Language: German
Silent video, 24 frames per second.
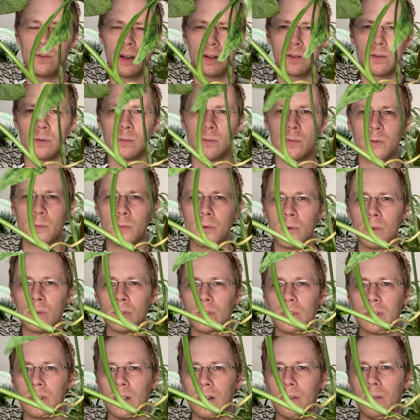
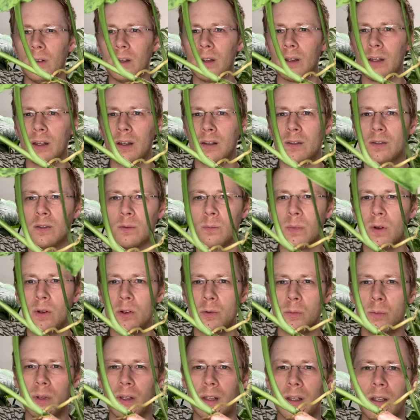Wachstumspunkt? Der wäre jetzt zum
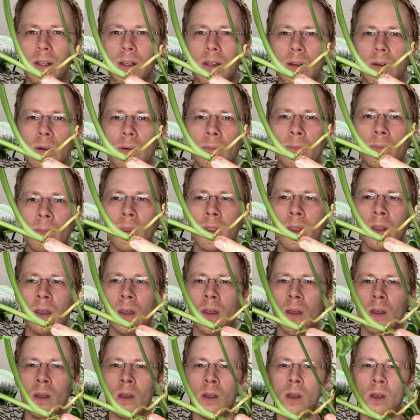Beispiel hier
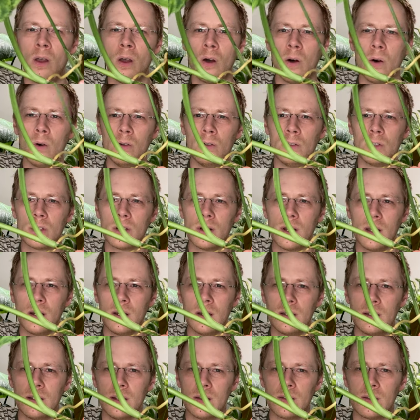und
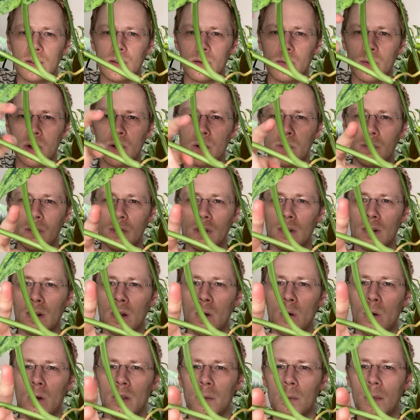schneidet jetzt zum Beispiel
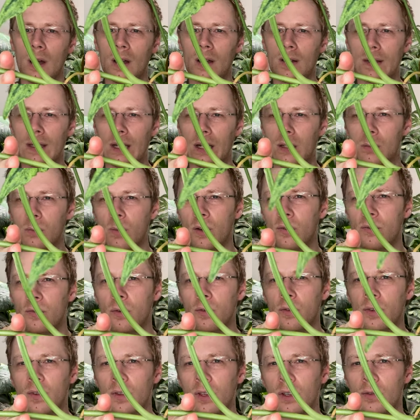genau, ich mache jetzt eigentlich mal
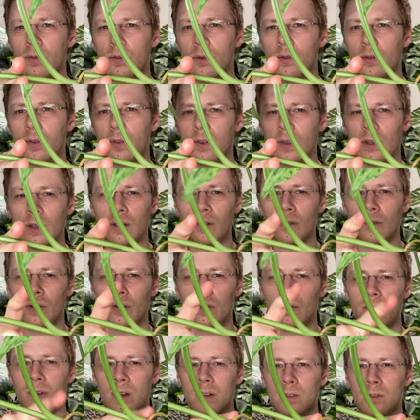50-50.
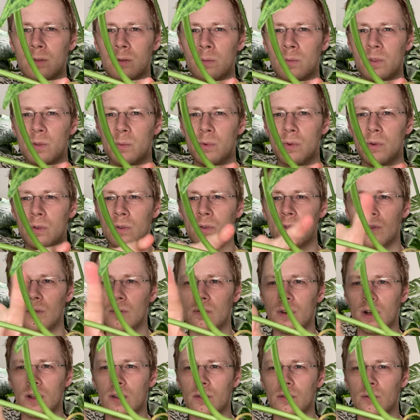Von Wachstumspunkt zu
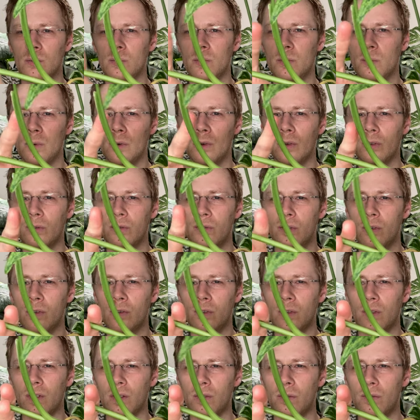Wachstumspunkt
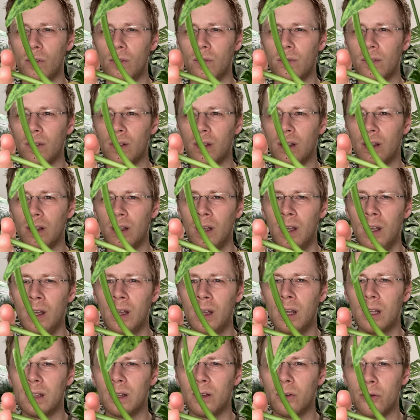50-50.
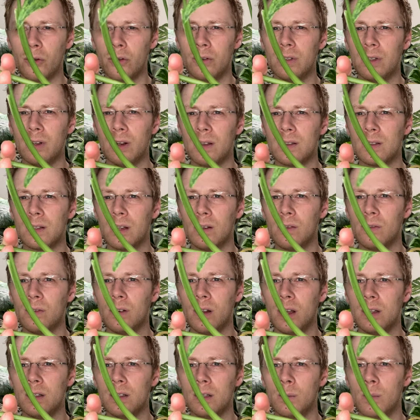Dann könnt ihr das halt
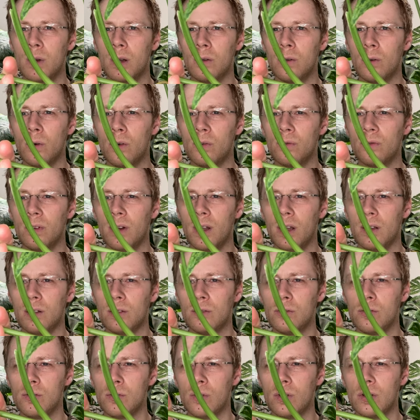vielleicht immer noch vielleicht
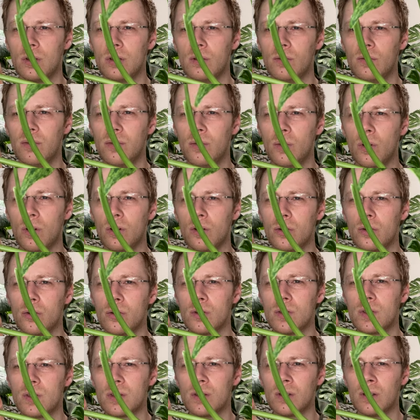ein Stückchen
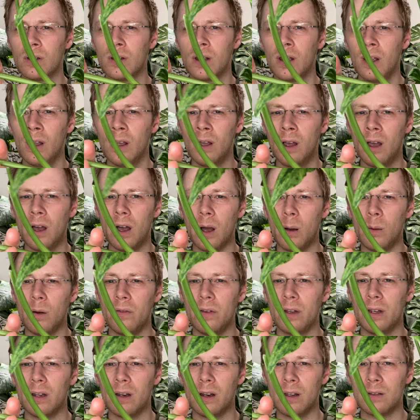vorkürzen. Aber
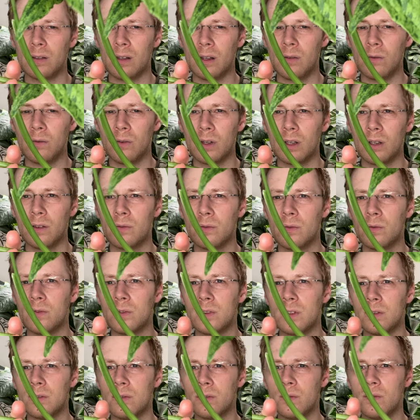wenn ihr das halt wirklich
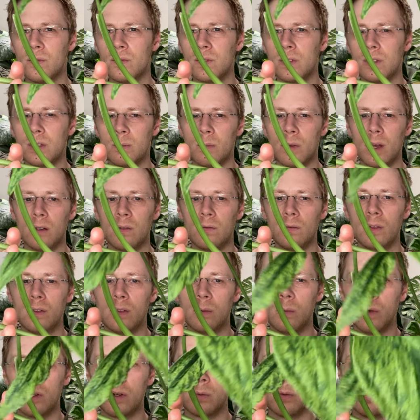50-50 macht, wie
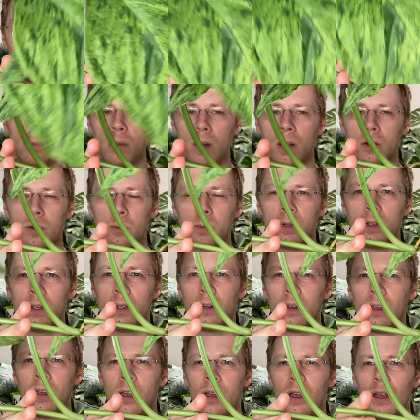zum Beispiel in dem Beispiel
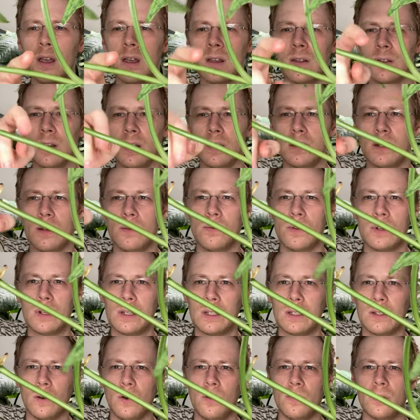hier, seid ihr
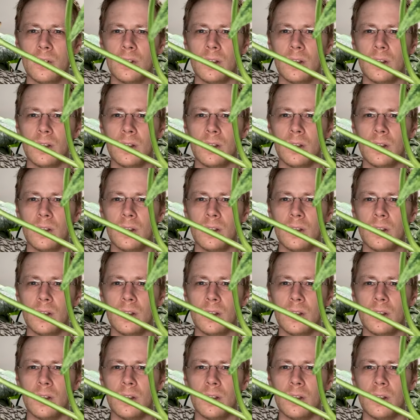wirklich auf